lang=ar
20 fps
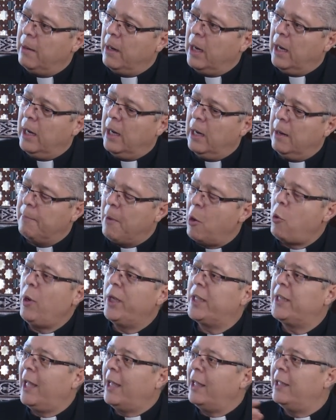
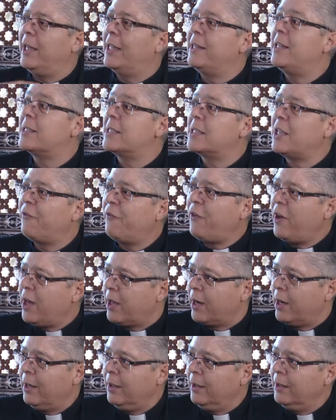الموعد لدى
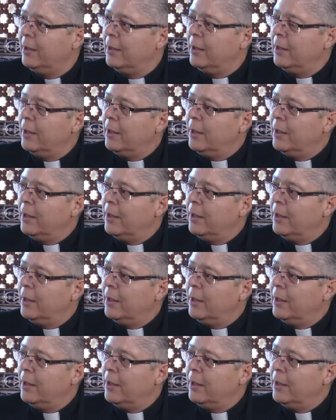السفارة نعم.